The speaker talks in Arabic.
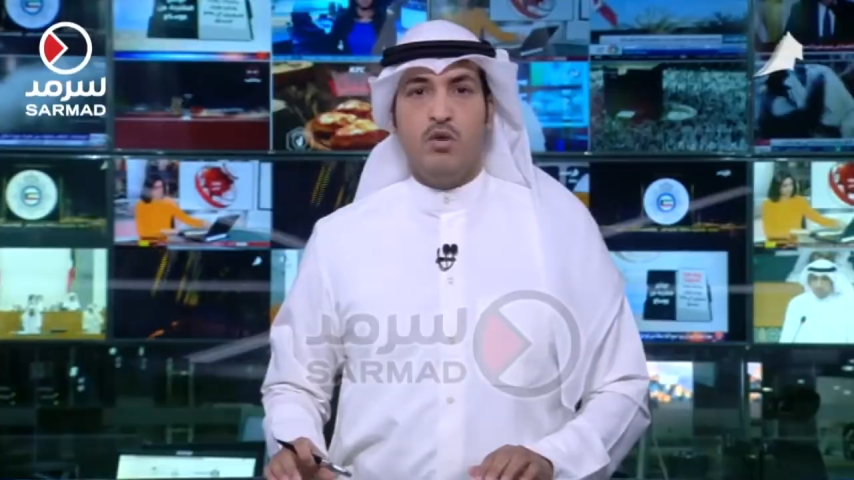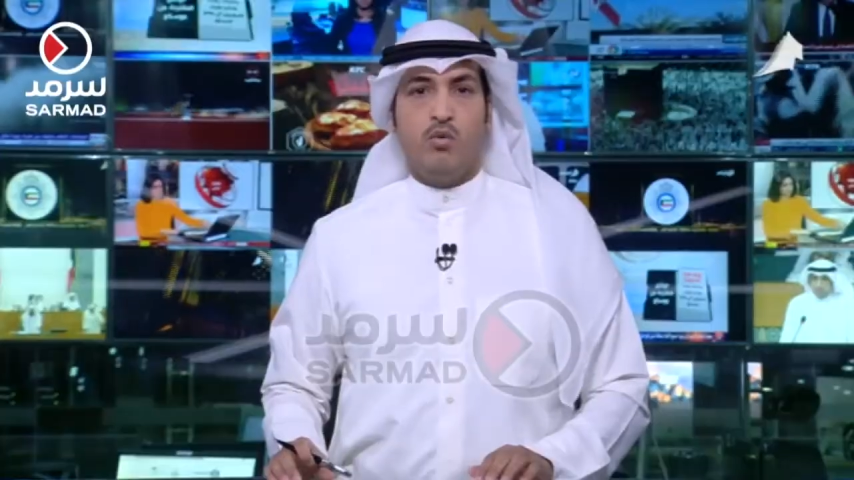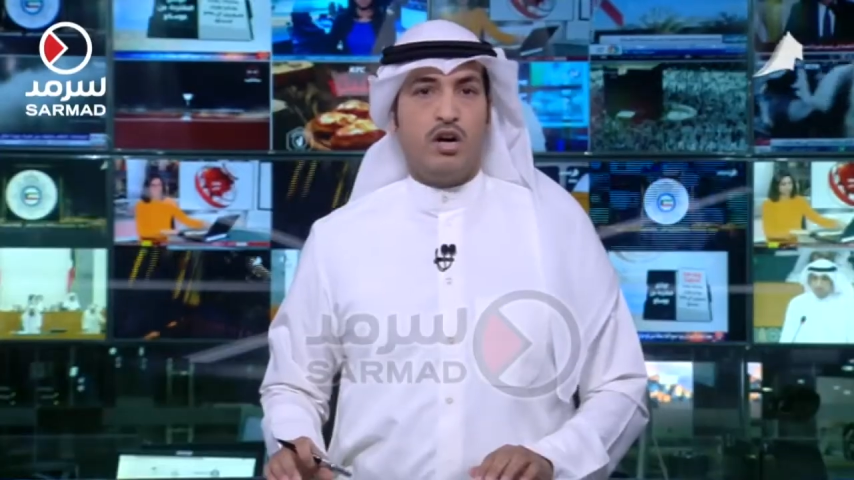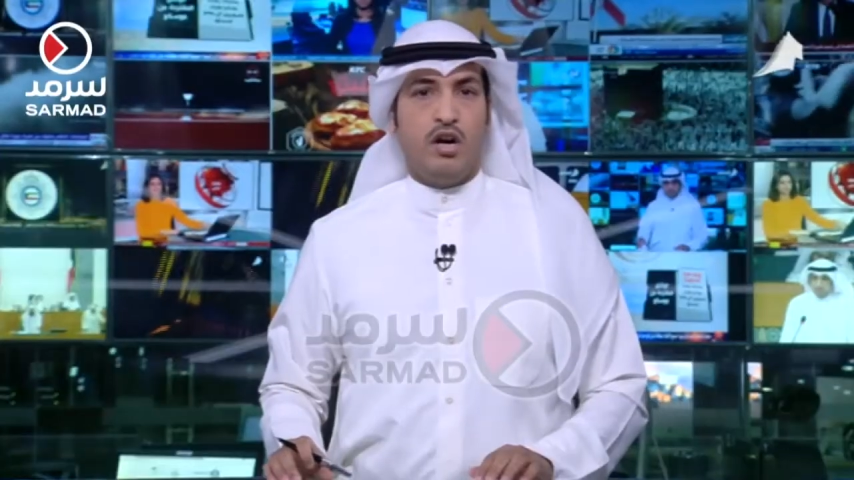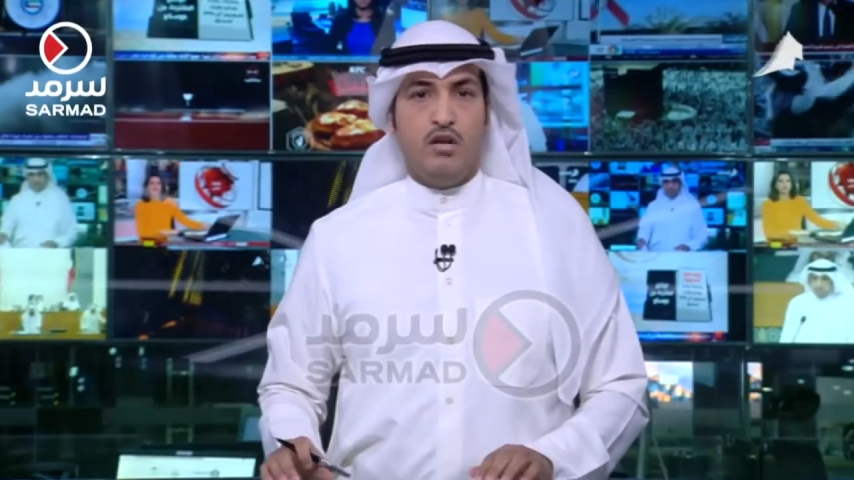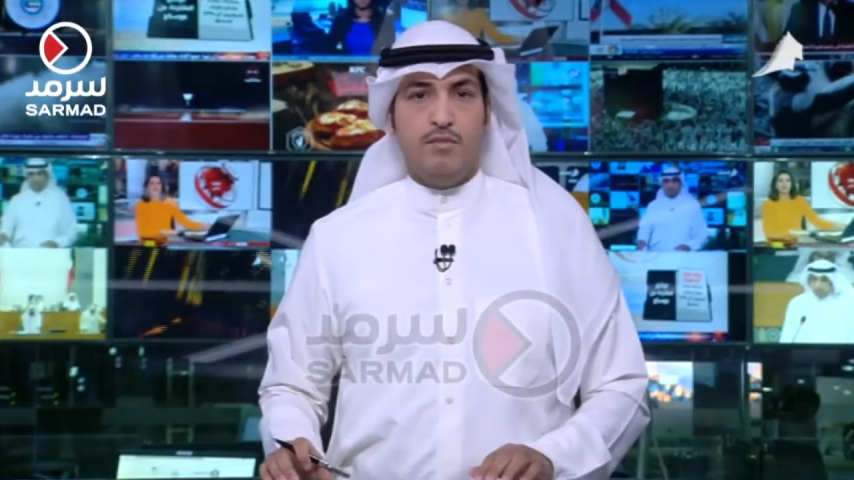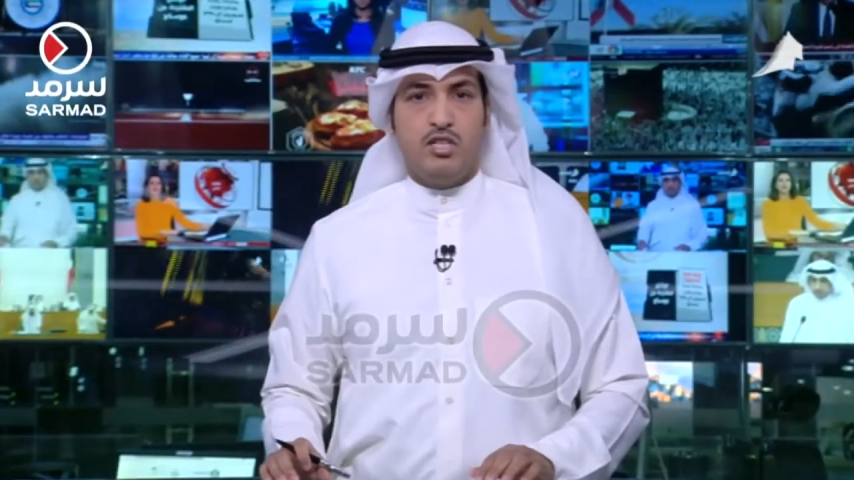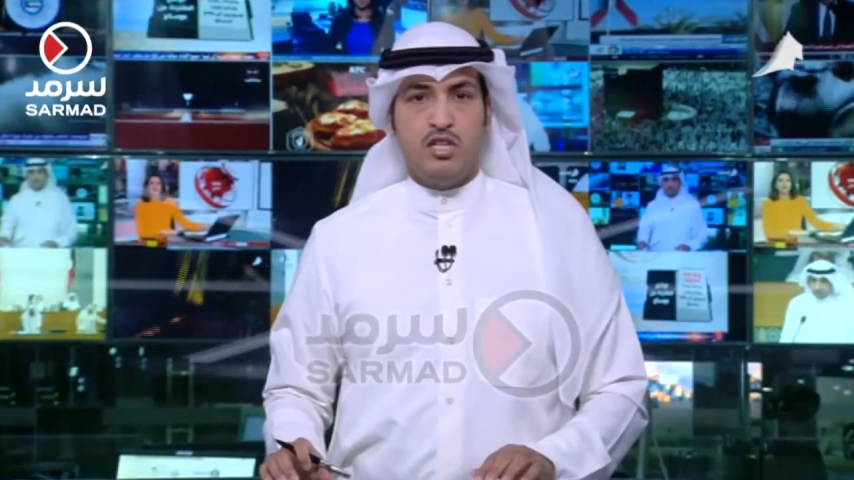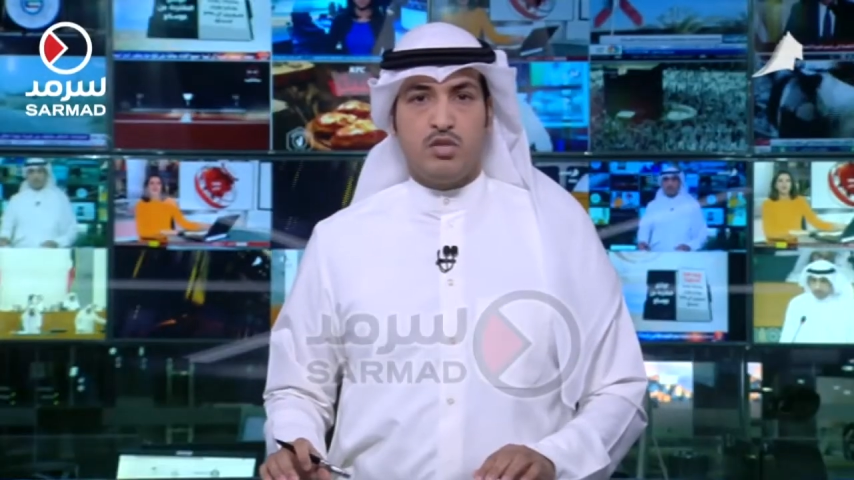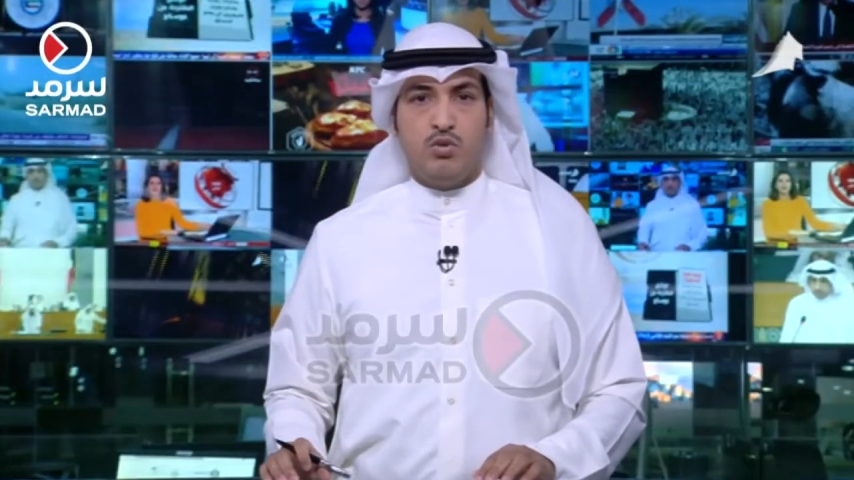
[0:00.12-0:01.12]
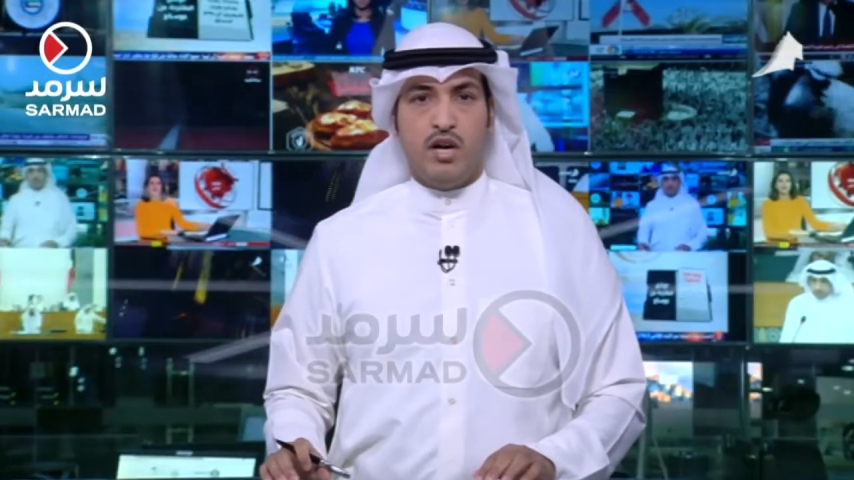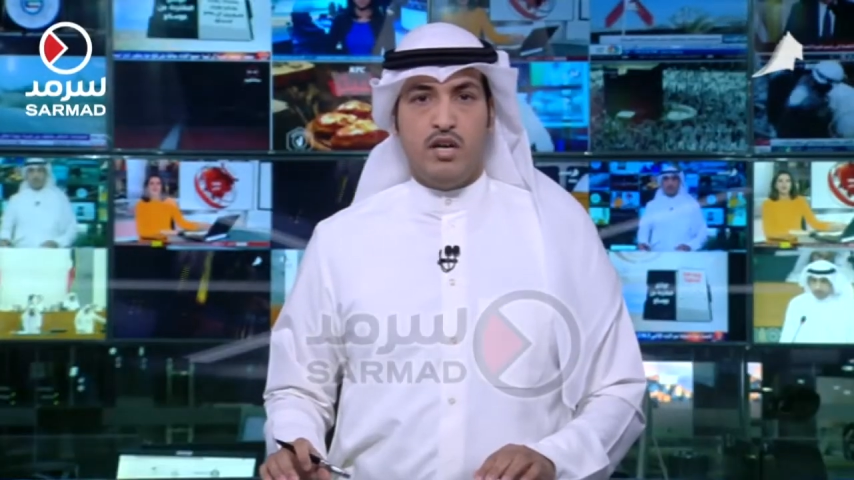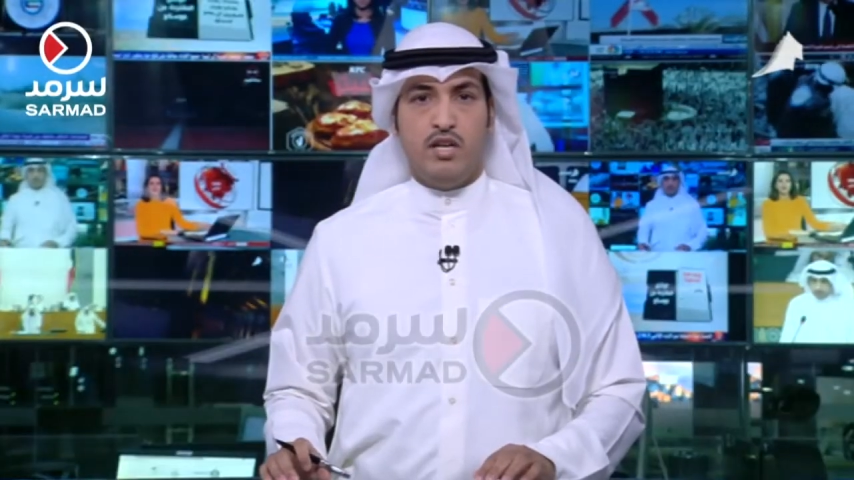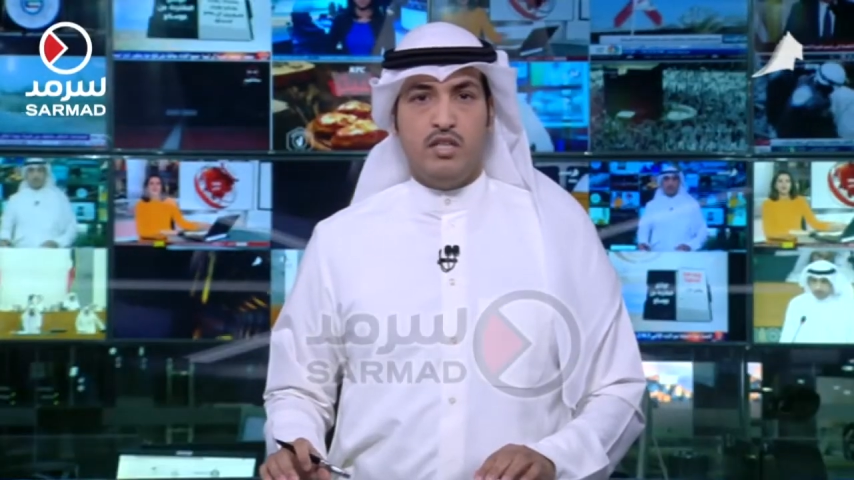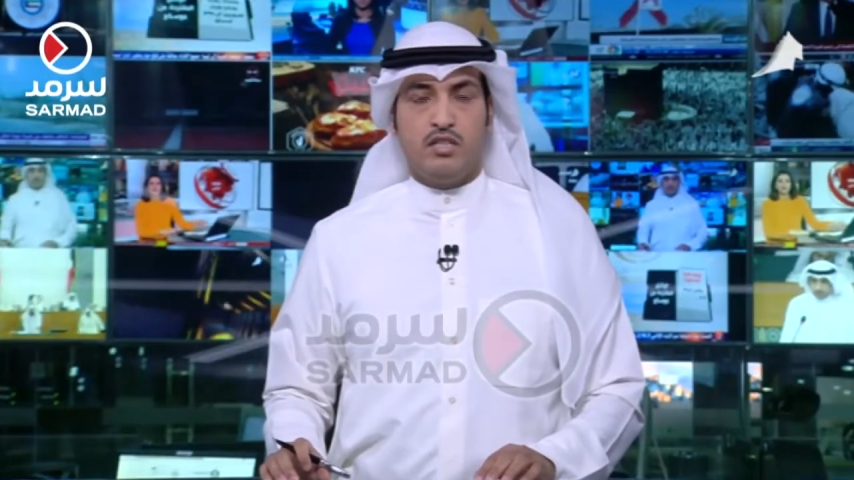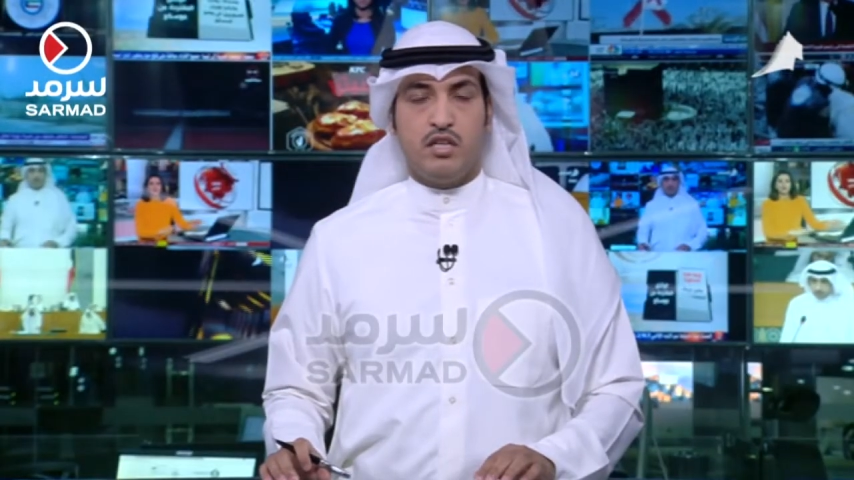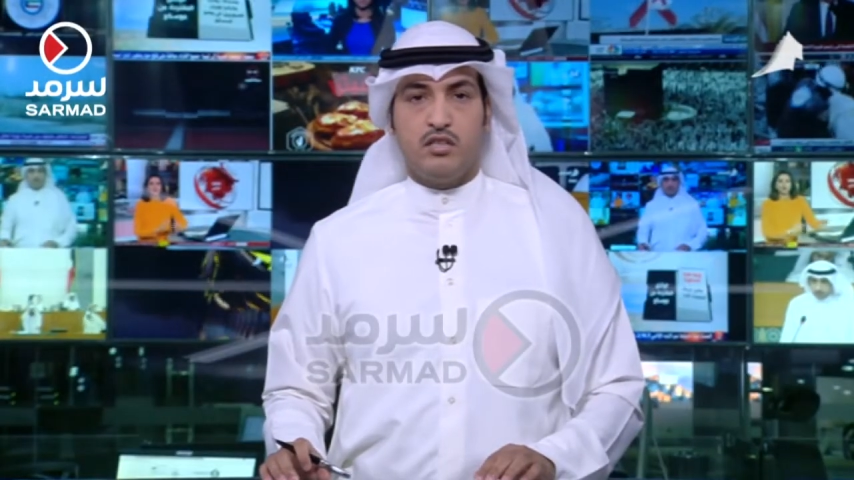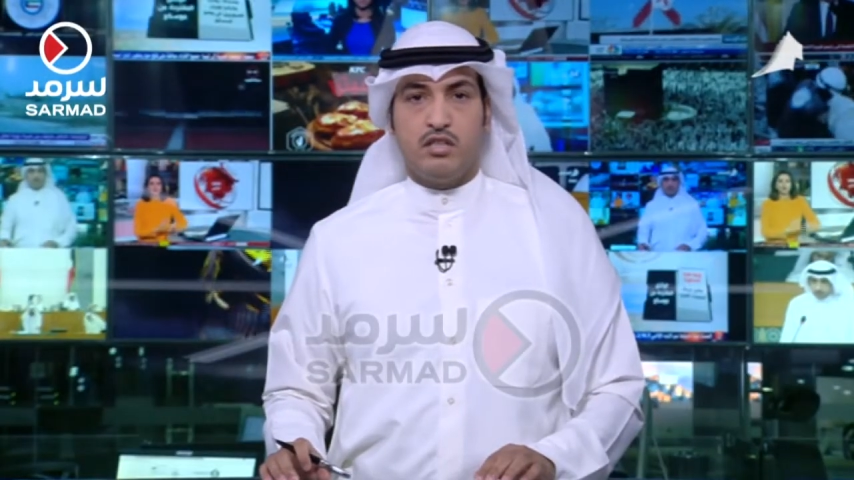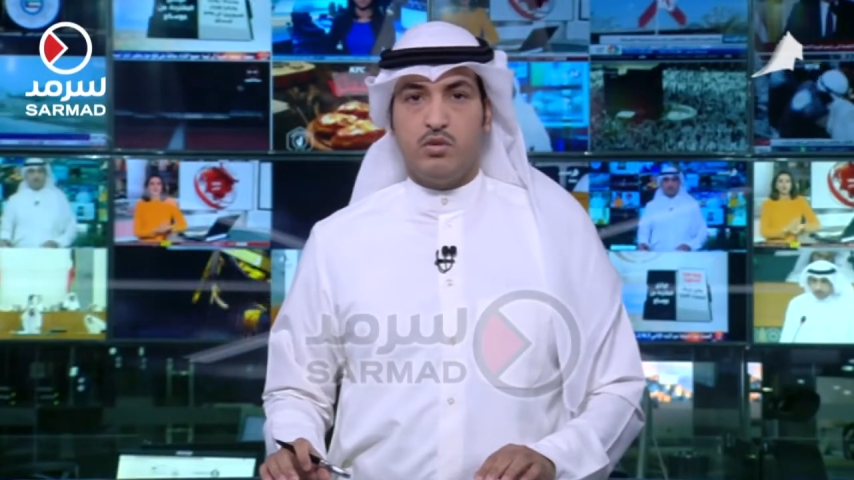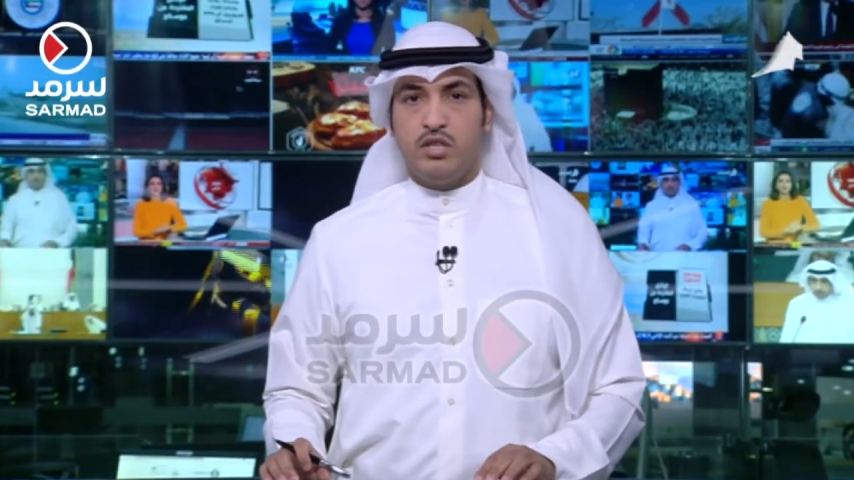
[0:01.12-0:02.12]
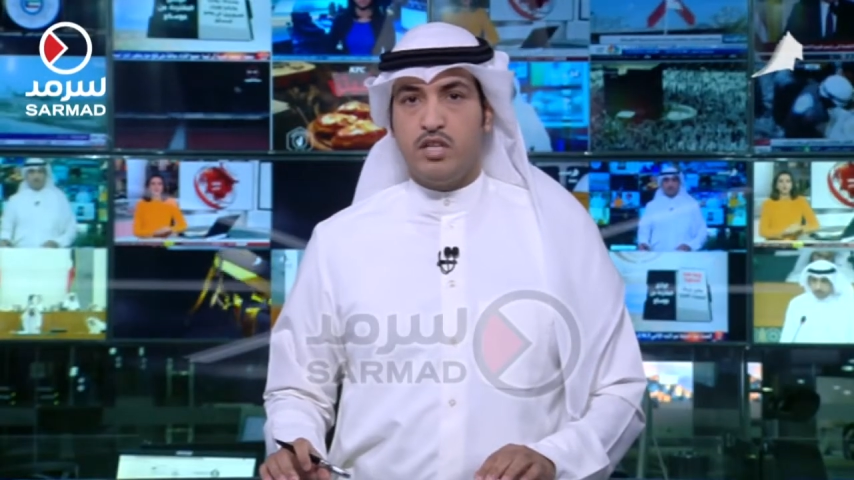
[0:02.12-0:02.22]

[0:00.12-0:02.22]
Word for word: وقع المجلس الأعلى للتخطيط